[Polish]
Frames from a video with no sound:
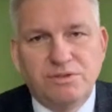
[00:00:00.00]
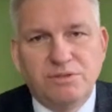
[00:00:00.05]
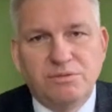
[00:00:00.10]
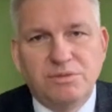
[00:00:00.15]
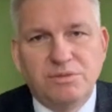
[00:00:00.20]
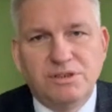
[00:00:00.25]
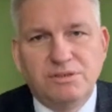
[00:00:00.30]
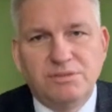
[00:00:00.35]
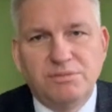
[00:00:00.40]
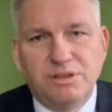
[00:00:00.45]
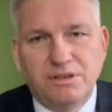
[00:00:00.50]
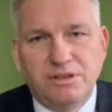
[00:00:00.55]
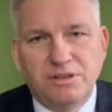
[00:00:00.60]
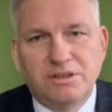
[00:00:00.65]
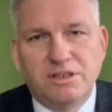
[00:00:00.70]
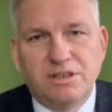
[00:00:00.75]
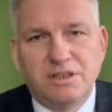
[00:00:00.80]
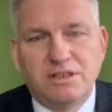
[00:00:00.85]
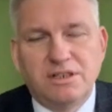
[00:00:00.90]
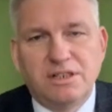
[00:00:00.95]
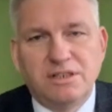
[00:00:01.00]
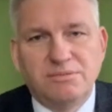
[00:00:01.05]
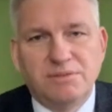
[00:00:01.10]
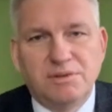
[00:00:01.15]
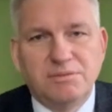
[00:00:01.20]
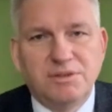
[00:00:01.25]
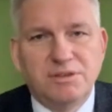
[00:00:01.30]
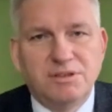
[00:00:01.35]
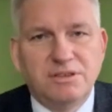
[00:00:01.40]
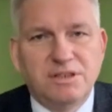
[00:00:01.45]
powinno być zmienione, a teraz
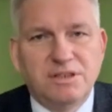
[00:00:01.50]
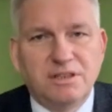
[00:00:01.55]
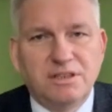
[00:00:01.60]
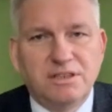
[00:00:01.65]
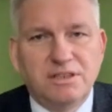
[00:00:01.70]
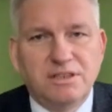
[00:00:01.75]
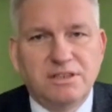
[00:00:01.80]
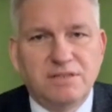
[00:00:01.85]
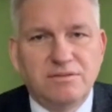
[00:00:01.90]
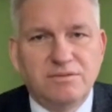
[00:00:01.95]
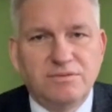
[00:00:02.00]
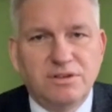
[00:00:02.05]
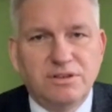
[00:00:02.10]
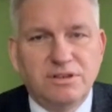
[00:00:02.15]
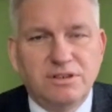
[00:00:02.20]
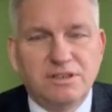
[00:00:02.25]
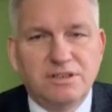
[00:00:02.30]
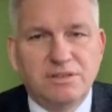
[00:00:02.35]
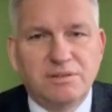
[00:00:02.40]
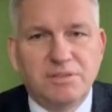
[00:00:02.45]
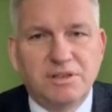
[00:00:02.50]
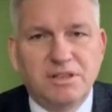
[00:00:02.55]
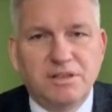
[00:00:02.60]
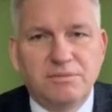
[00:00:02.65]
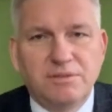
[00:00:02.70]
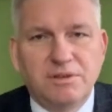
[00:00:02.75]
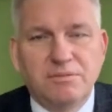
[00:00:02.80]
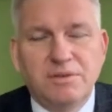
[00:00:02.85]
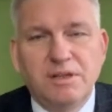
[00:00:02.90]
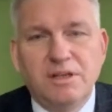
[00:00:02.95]
mamy taki stan wojny z
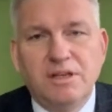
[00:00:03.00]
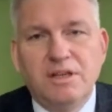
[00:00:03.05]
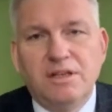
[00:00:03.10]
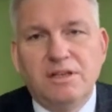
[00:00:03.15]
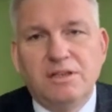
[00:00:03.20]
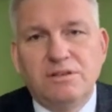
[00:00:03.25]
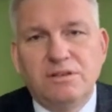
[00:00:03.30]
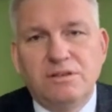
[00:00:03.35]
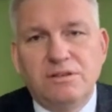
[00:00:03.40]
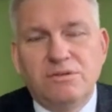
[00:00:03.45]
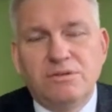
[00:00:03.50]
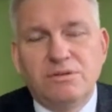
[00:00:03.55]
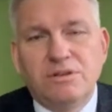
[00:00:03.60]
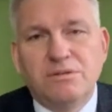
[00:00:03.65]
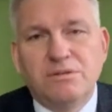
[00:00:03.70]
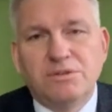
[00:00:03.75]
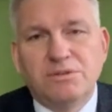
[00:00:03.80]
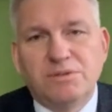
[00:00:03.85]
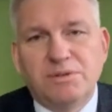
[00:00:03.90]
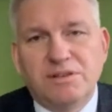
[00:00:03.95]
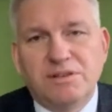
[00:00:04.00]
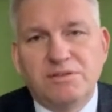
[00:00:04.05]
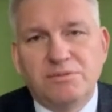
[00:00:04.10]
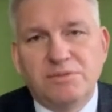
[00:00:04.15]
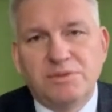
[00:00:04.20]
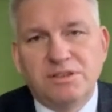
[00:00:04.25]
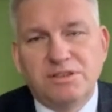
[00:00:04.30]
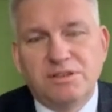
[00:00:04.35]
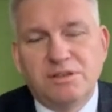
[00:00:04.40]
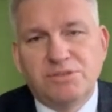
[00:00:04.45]
epidemią. Drugą sprawą
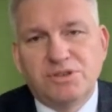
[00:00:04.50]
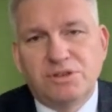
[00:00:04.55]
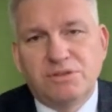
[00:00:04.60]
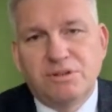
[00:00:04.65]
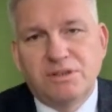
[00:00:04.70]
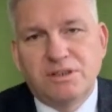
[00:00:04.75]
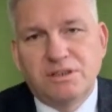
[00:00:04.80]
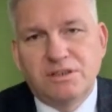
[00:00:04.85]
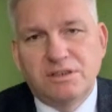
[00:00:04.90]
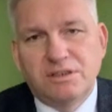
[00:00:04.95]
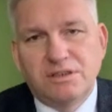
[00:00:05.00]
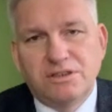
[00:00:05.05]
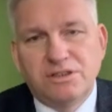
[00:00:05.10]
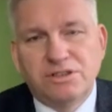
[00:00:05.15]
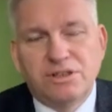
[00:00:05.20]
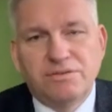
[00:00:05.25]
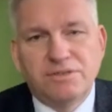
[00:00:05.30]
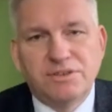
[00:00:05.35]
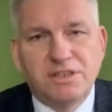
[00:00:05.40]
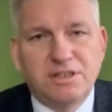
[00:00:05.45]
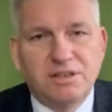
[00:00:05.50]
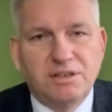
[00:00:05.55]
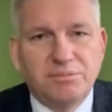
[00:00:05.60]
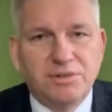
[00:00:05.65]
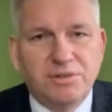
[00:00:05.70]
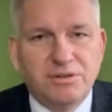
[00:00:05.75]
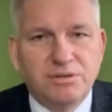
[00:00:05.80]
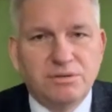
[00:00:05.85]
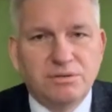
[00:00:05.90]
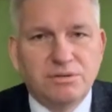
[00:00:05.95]
jest na przykład szef
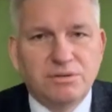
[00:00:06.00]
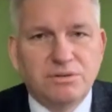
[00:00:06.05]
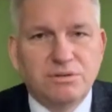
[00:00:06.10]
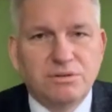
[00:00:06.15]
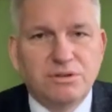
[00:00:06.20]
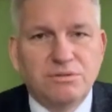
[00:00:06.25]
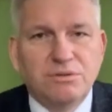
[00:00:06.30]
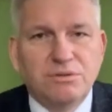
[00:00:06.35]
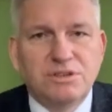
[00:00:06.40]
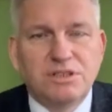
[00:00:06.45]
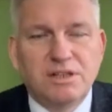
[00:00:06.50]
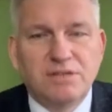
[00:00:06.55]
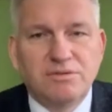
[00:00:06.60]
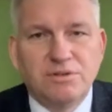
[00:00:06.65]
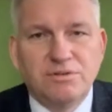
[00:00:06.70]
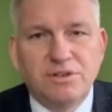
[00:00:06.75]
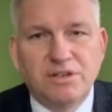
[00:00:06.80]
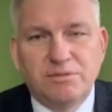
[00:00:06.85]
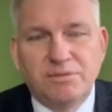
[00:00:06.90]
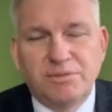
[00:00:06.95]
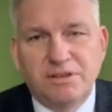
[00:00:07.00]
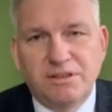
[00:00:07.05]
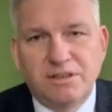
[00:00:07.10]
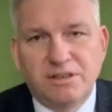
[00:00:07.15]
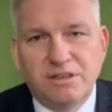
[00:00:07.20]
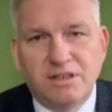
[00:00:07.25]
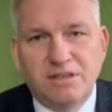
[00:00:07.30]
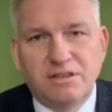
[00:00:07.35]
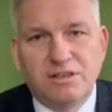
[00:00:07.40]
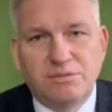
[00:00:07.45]
Sanepidu, który ustawowo, jak pan
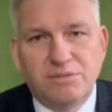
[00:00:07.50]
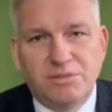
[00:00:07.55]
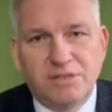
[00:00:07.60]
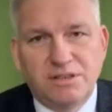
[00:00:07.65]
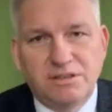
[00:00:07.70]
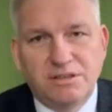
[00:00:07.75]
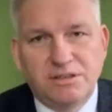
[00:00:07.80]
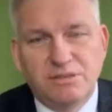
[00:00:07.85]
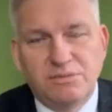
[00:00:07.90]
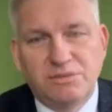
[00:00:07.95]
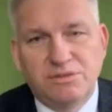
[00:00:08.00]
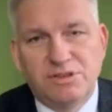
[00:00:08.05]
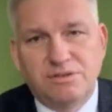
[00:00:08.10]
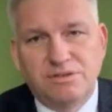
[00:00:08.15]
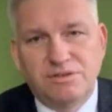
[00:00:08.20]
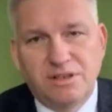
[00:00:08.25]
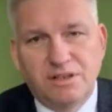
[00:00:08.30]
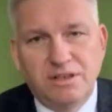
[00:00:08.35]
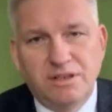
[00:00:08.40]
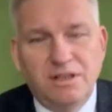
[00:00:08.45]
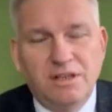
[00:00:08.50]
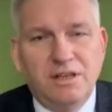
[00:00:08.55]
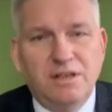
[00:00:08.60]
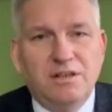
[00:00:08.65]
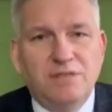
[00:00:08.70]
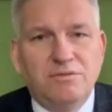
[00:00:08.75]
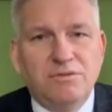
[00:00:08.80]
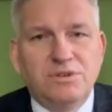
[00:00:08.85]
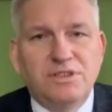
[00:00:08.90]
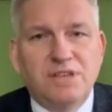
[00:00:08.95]
redaktor bardzo dobrze wie,
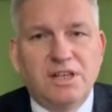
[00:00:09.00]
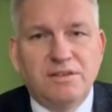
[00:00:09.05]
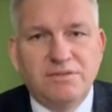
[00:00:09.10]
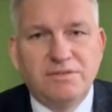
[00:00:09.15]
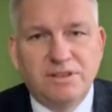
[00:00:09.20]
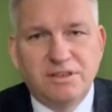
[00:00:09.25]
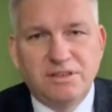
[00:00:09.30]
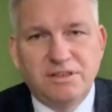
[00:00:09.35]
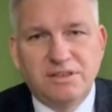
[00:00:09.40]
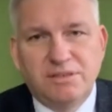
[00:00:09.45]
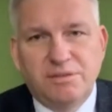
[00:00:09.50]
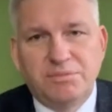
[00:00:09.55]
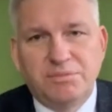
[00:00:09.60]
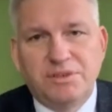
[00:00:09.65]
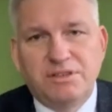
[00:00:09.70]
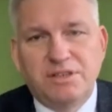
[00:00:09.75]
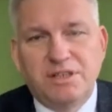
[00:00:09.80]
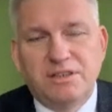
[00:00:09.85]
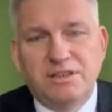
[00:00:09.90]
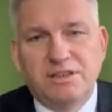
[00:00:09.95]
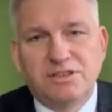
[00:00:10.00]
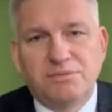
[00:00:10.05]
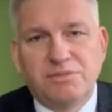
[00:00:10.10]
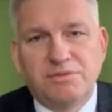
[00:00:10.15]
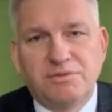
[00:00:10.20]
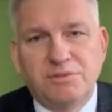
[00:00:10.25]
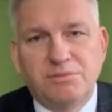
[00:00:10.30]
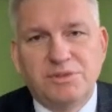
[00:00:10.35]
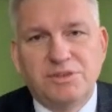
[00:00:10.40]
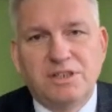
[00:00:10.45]
w ustawie jest zapisane, że
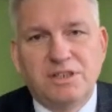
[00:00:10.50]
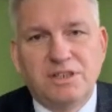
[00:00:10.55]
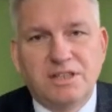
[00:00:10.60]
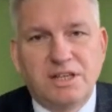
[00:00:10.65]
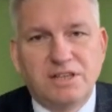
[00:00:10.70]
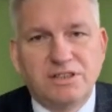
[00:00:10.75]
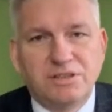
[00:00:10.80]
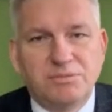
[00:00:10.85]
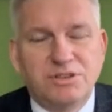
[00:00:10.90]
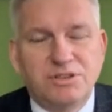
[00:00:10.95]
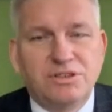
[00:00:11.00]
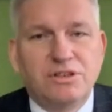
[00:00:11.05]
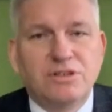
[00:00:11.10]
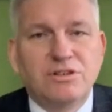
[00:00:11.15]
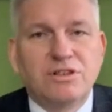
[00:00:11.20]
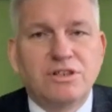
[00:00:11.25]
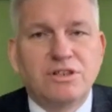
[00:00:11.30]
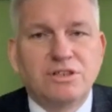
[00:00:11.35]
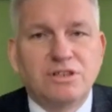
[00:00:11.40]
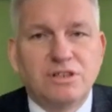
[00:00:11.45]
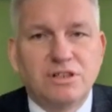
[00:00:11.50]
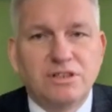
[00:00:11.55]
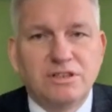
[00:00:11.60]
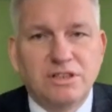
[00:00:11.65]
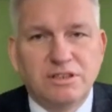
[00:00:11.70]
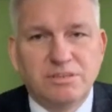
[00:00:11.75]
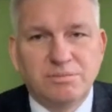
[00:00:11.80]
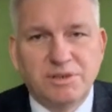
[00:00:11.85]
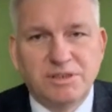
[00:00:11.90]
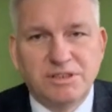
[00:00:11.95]
powinien być lekarzem jeszcze
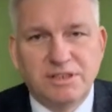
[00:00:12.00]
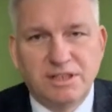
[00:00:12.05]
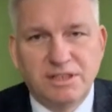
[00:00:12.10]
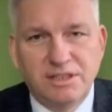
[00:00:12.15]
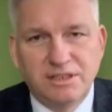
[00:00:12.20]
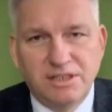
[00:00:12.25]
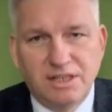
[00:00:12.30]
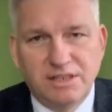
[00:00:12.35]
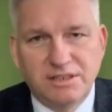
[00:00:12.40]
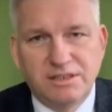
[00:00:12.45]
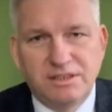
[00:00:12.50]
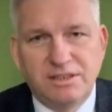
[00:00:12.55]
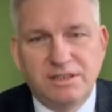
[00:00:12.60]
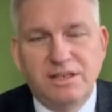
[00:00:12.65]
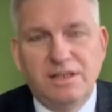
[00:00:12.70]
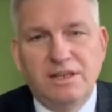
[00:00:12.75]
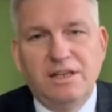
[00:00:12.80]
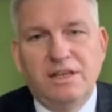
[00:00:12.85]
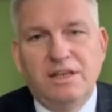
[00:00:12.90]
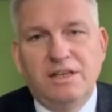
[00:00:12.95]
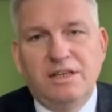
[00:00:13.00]
określonej specjalizacji.